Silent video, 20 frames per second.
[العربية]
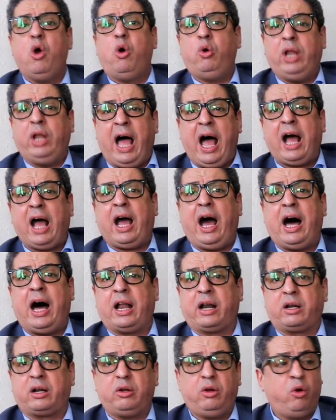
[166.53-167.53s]

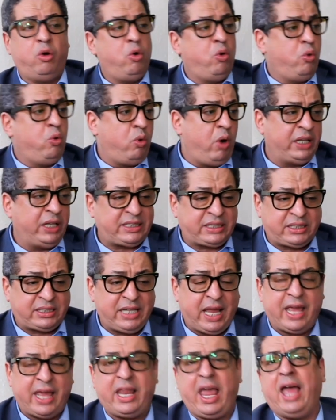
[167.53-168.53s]
والعقار هو
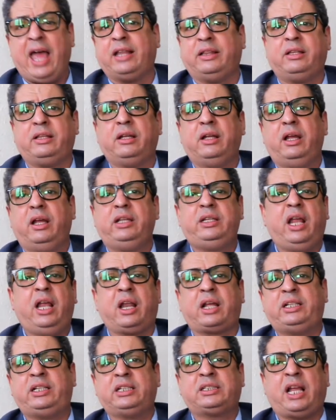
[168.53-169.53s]
السند ديال
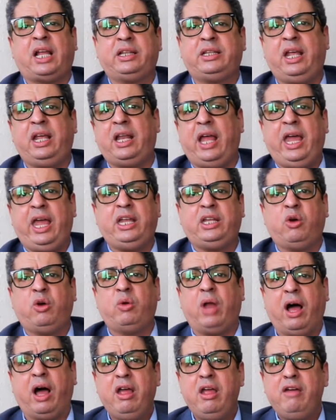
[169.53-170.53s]
الاقتصاد ديال اي
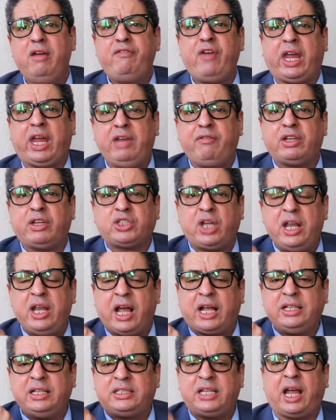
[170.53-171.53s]
دوله فكيفاش
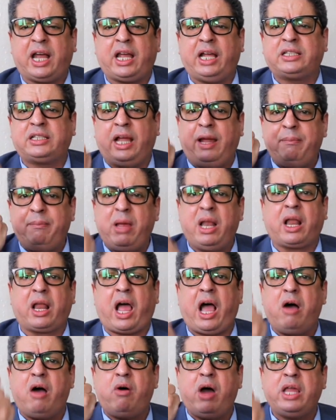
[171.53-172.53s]
انك انت كتعمل
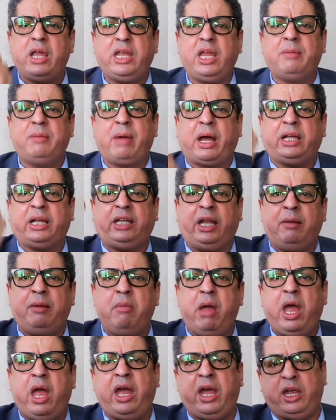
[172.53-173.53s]
قوانين ما
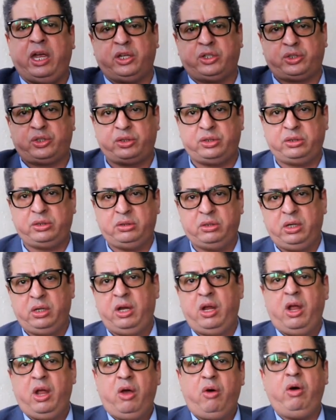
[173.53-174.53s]
كتحميش
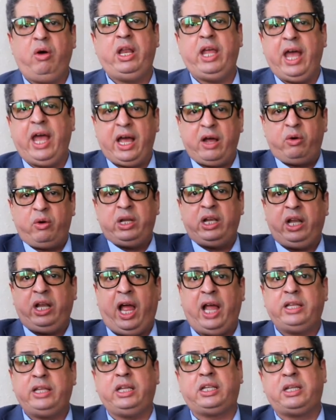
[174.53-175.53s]

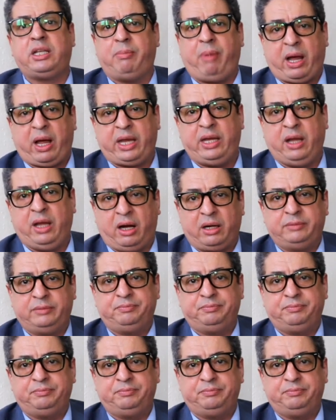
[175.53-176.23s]
وللحديث بقية